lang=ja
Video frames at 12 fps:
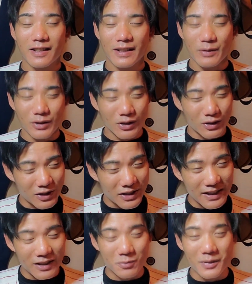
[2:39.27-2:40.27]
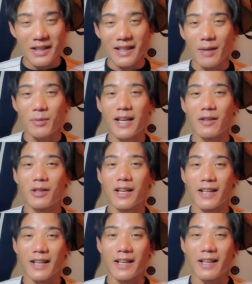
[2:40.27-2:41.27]
うん。でもちょっと木澤君まだ波がある
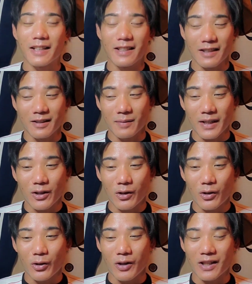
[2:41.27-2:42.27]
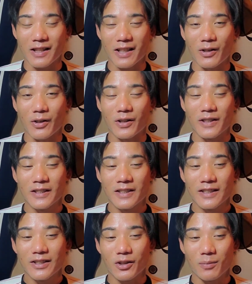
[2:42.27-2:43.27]
からね。うん。まあ今日良かったけど、
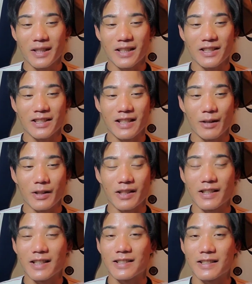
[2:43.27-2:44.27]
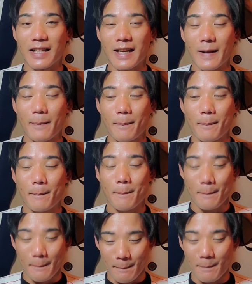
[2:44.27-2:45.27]
ちょっとまだ信頼はできないですね。
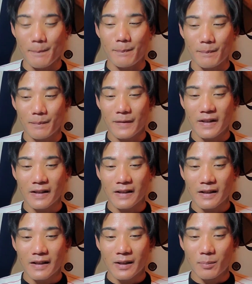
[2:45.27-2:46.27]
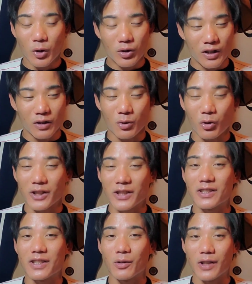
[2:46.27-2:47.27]
うん。持ってるものはい
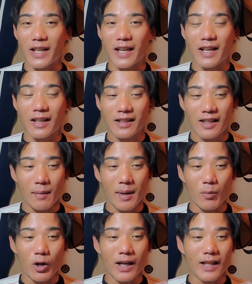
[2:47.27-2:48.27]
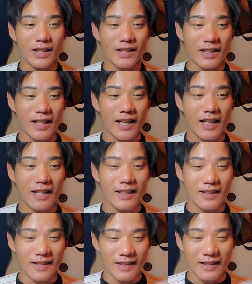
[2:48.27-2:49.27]
いんですけどね。球も速いしね。
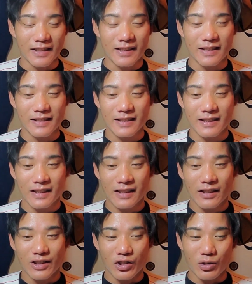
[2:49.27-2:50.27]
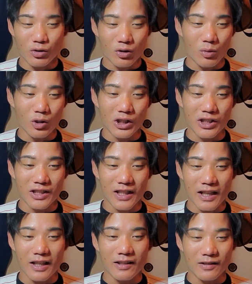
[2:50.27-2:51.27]
うん。シュートもいいし
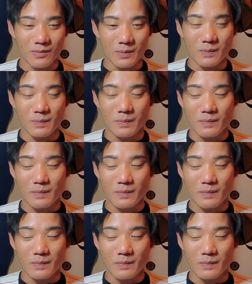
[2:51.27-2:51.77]
ね。うん。